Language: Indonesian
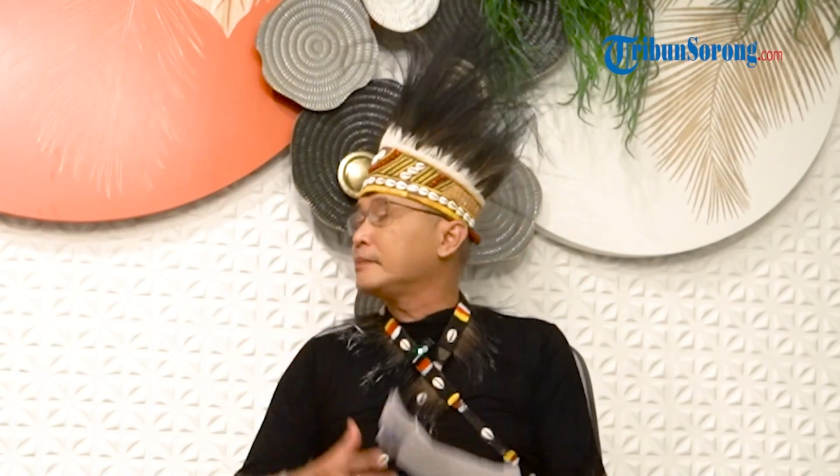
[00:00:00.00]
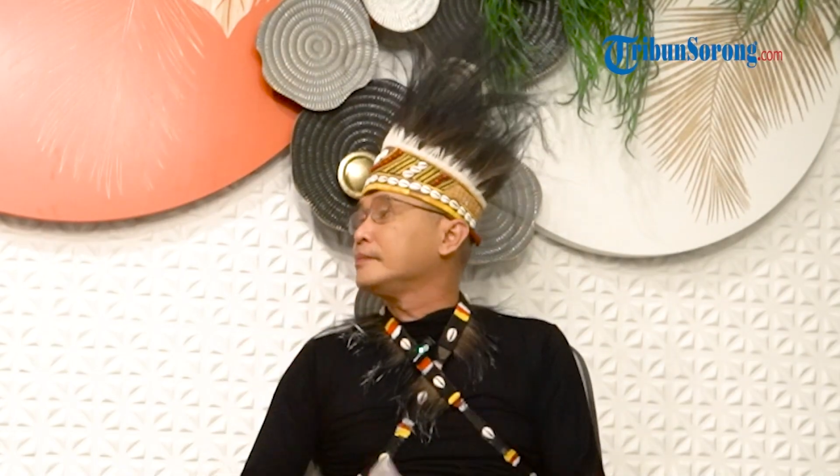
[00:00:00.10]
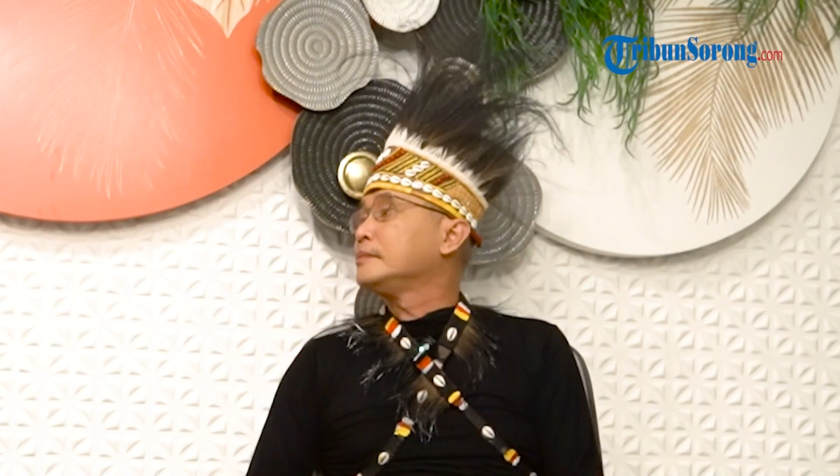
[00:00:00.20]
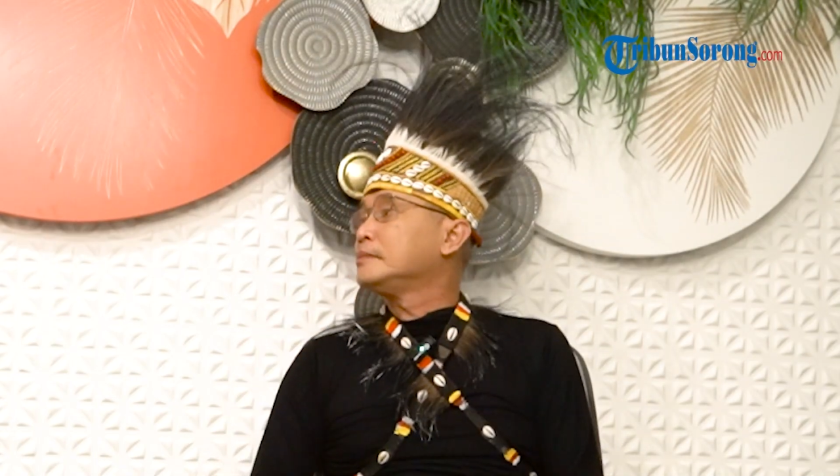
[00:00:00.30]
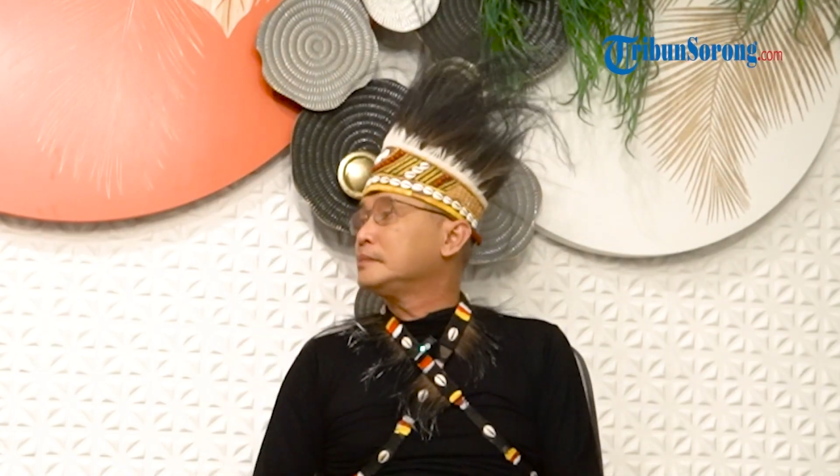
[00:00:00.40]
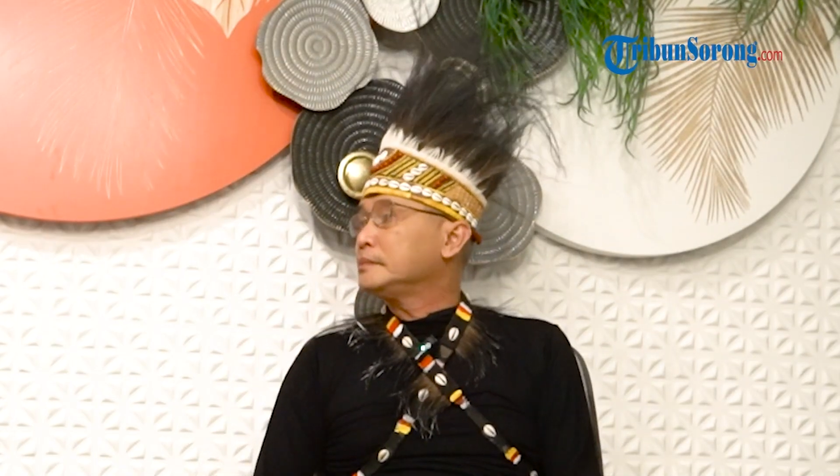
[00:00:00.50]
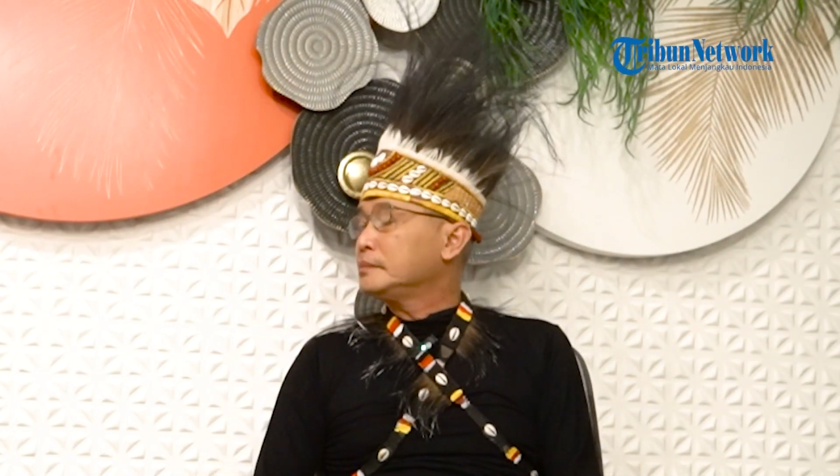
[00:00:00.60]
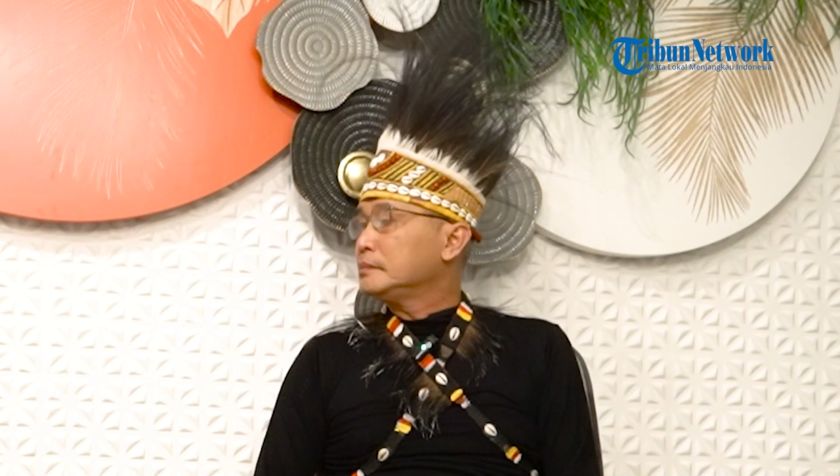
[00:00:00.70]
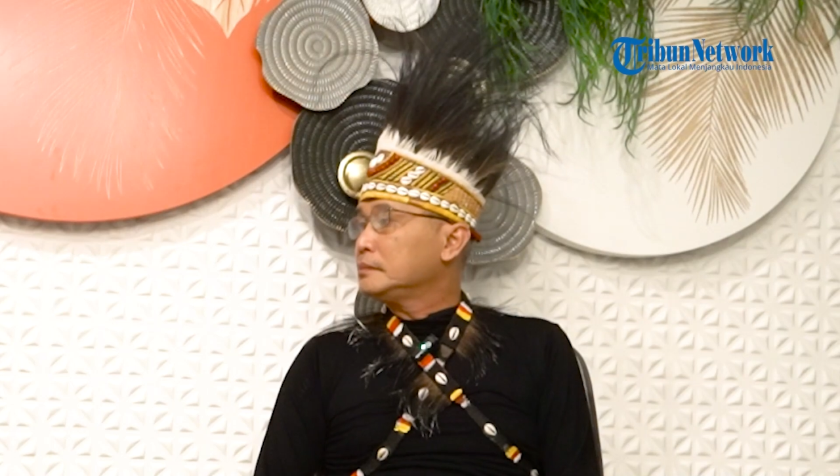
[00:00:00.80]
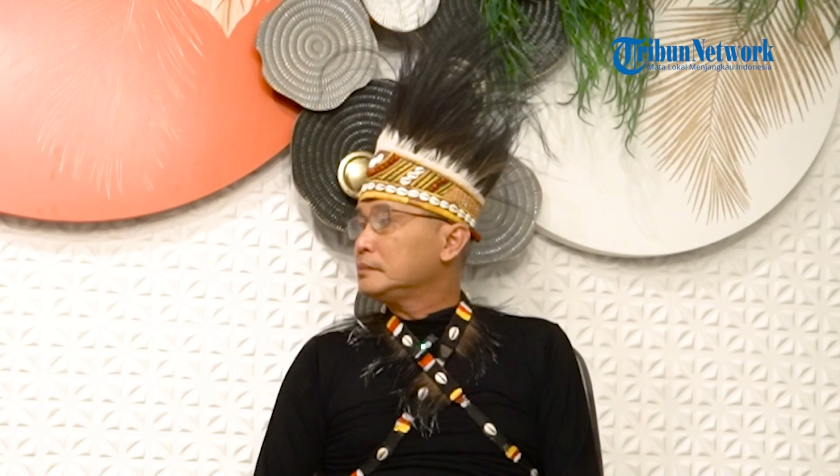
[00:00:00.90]
Iya
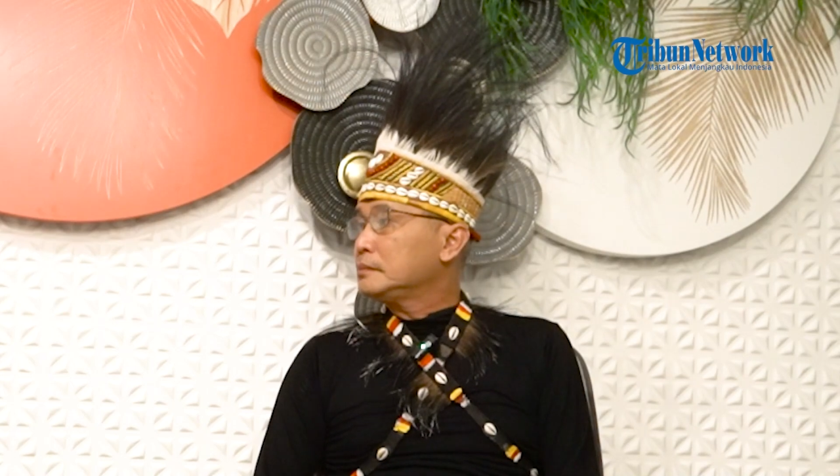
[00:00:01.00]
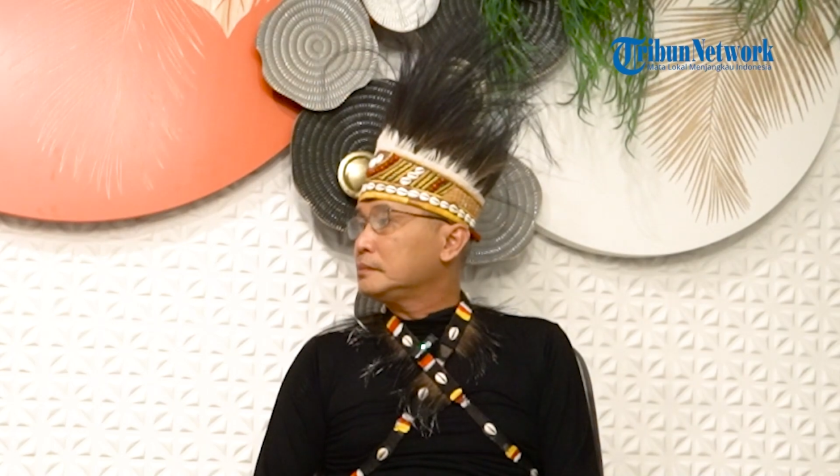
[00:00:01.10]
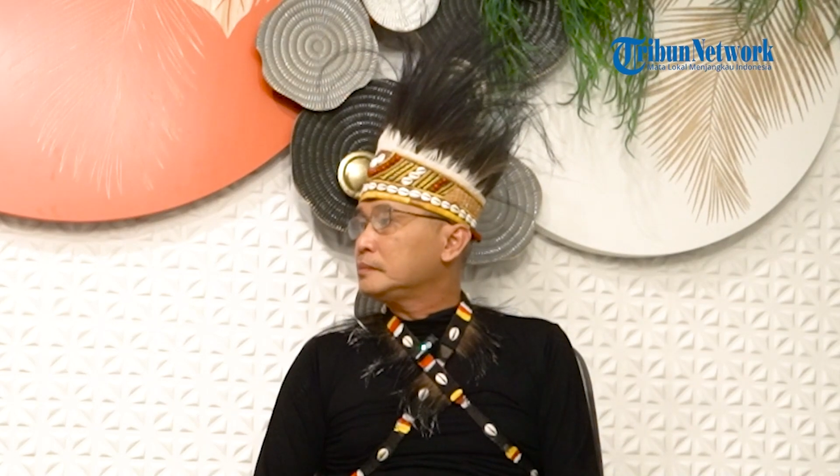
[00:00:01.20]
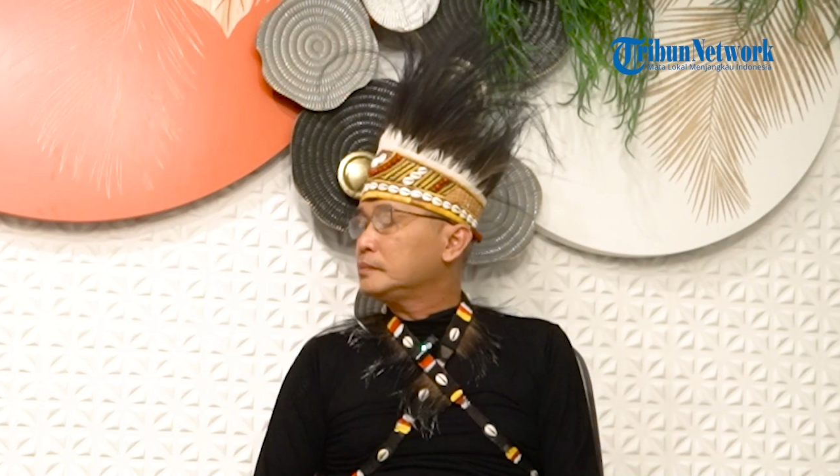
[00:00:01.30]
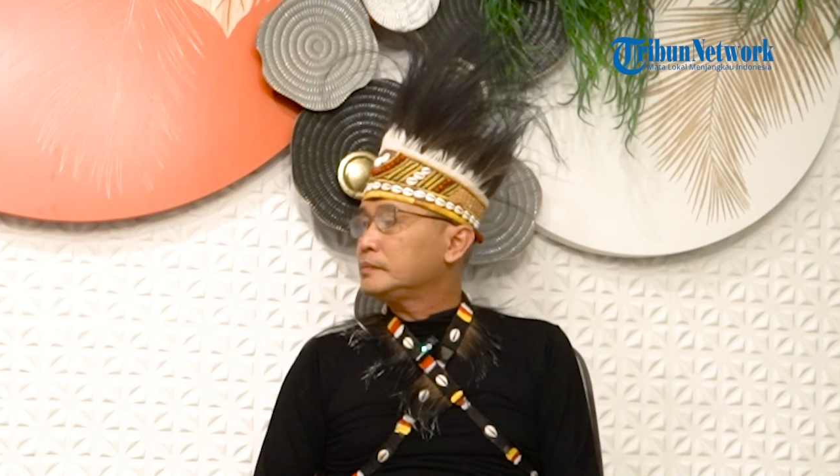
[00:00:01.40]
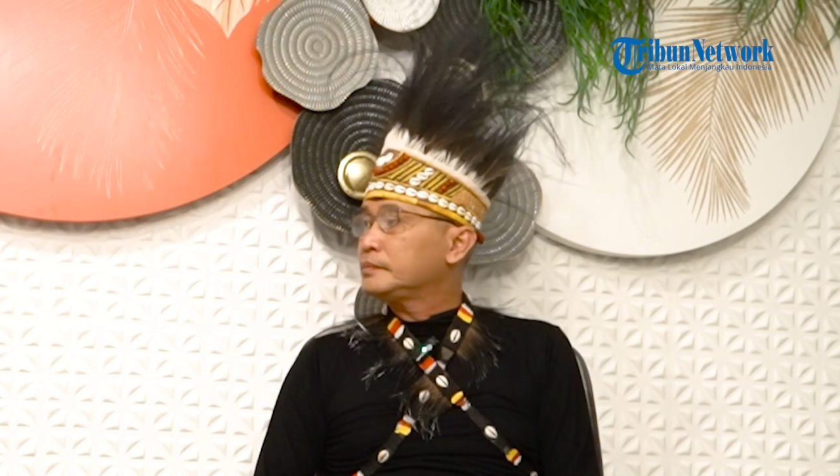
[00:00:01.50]
jadi setelah